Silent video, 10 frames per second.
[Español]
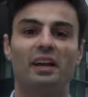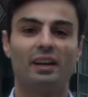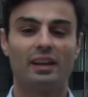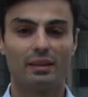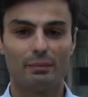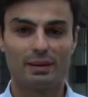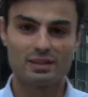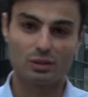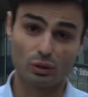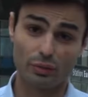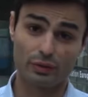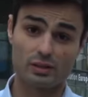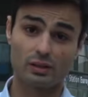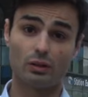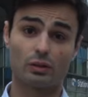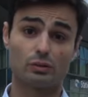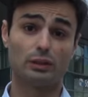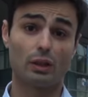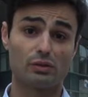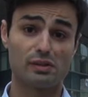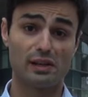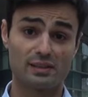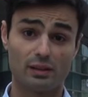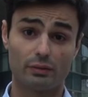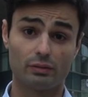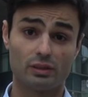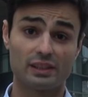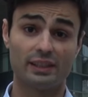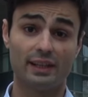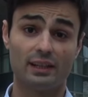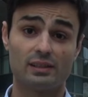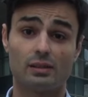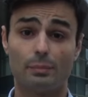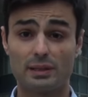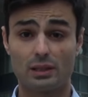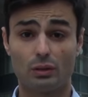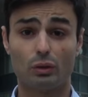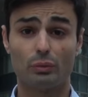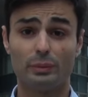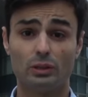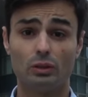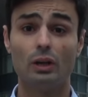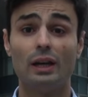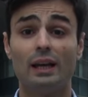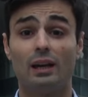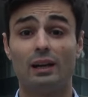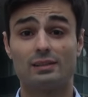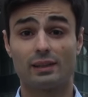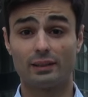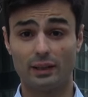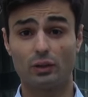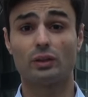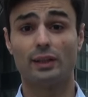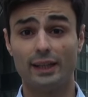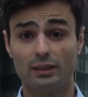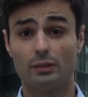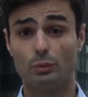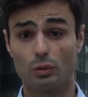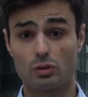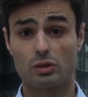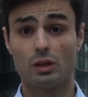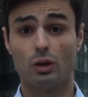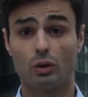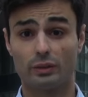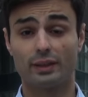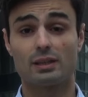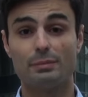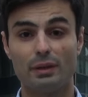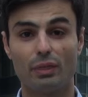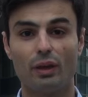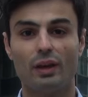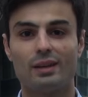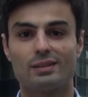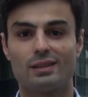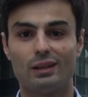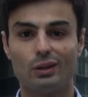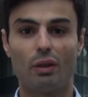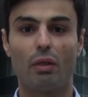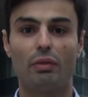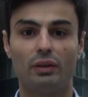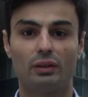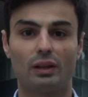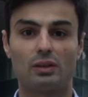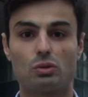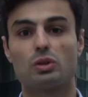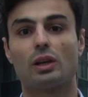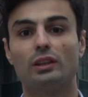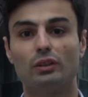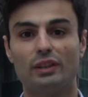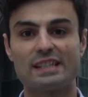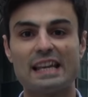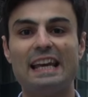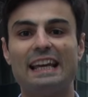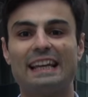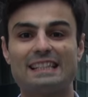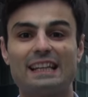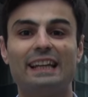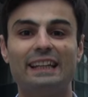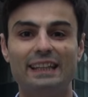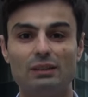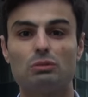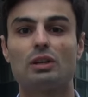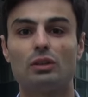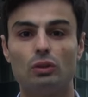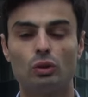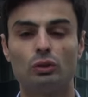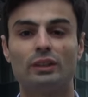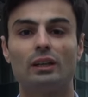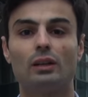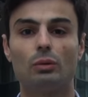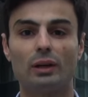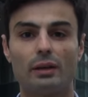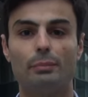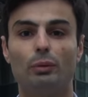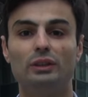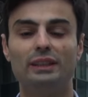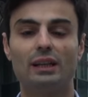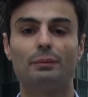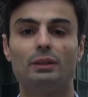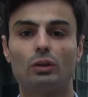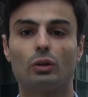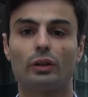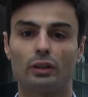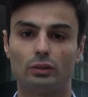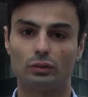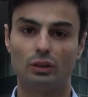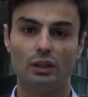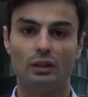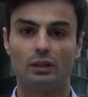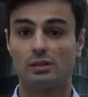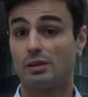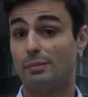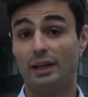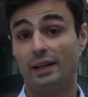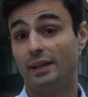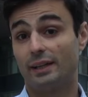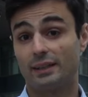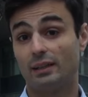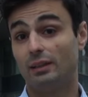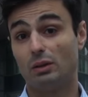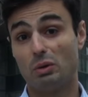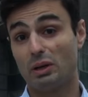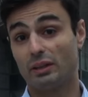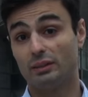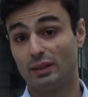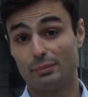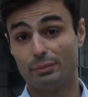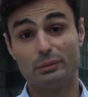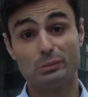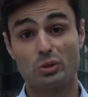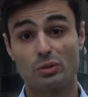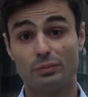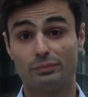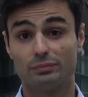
Nada más conocerse los resultados de las elecciones generales del pasado domingo, el secretario general de Vox, Ortega Smith, salió a decir a sus seguidores que seguirían luchando contra el lenguaje políticamente correcto, similar al lenguaje de Trump, vamos.